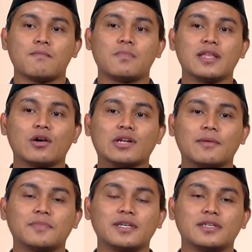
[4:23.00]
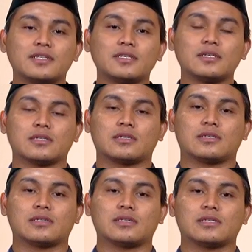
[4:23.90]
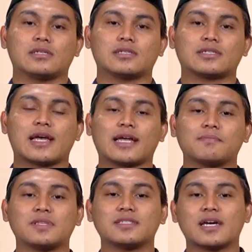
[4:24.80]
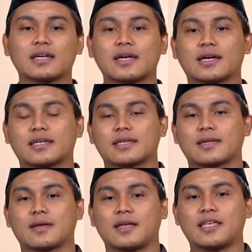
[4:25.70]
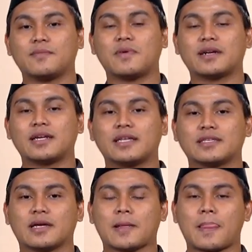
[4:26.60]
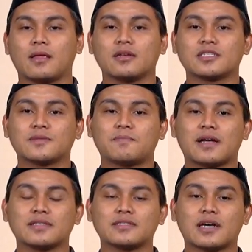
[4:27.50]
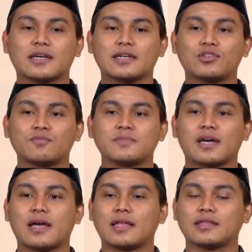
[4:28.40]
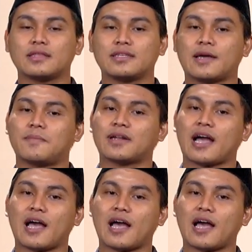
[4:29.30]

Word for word: Beliau Nabi ini sangat menjaga ibadahnya sepanjang hidupnya tidak pernah